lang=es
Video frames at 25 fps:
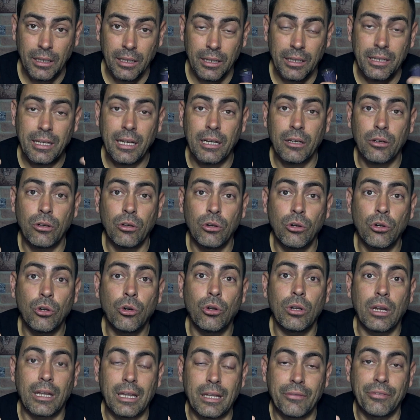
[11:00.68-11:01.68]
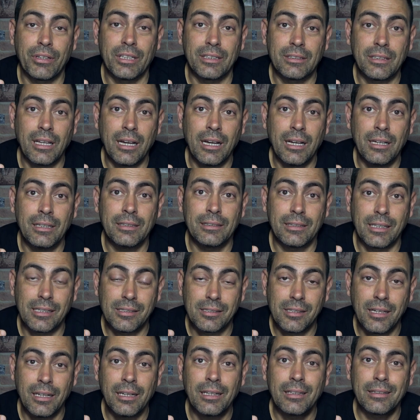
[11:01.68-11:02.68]
y el clon con la desventaja de
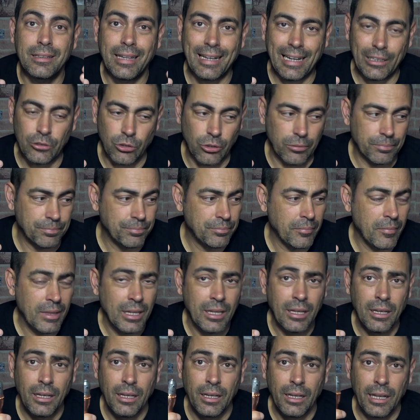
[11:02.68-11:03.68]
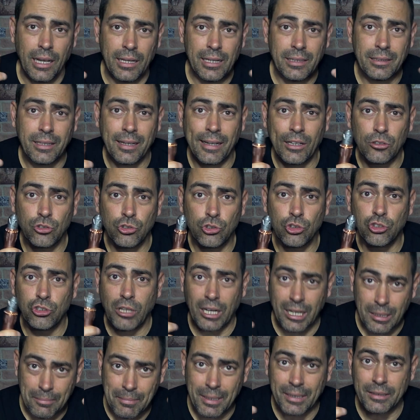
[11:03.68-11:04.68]
ser de latón. En este caso se
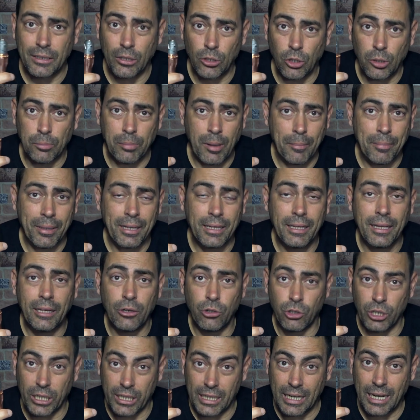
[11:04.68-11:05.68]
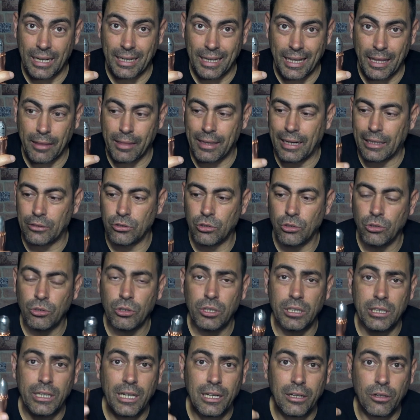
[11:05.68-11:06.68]
han invertido los papeles, el original es de latón
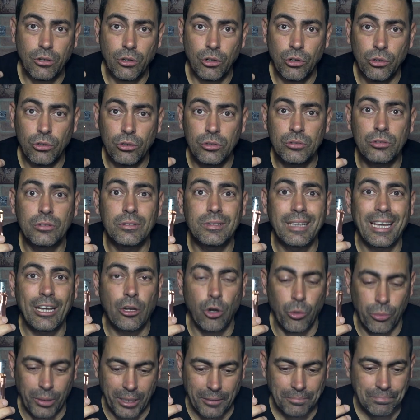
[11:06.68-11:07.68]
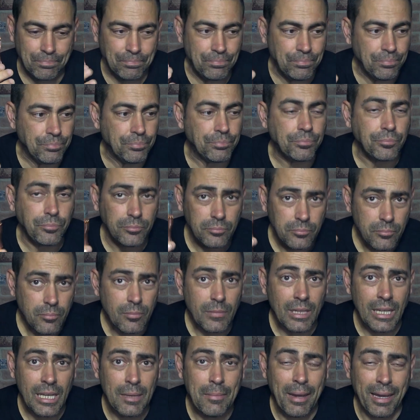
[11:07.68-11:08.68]
y el clon de cobre.
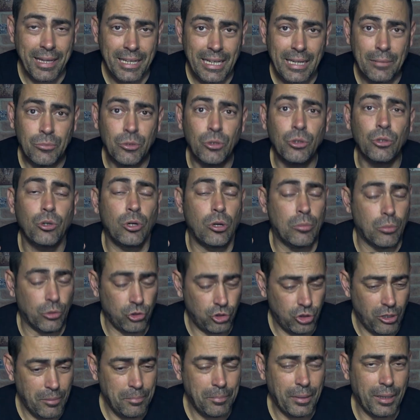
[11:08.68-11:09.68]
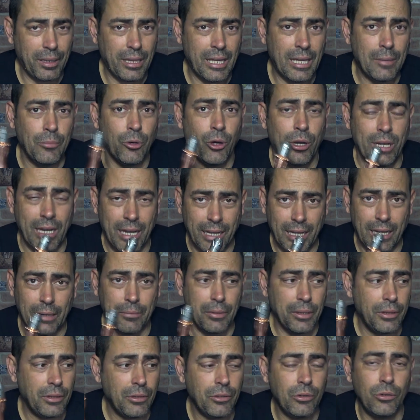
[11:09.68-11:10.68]
Imaginamos, como siempre dijimos en aquel
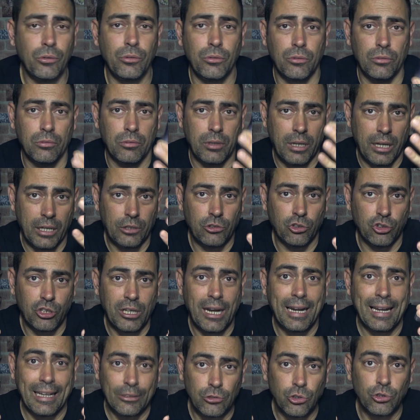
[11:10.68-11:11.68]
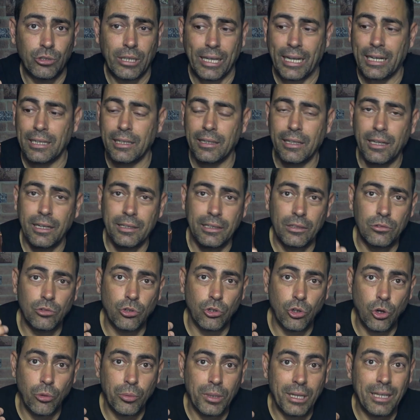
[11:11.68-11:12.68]
vídeo, esto será latón de calidad y esto
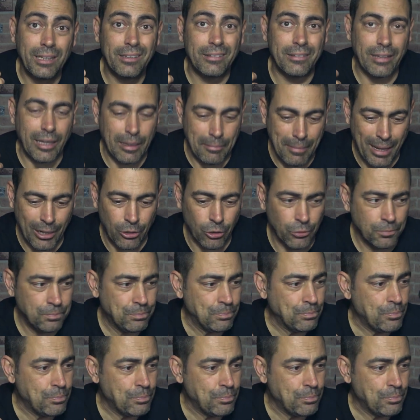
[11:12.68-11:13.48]
cobre del malo.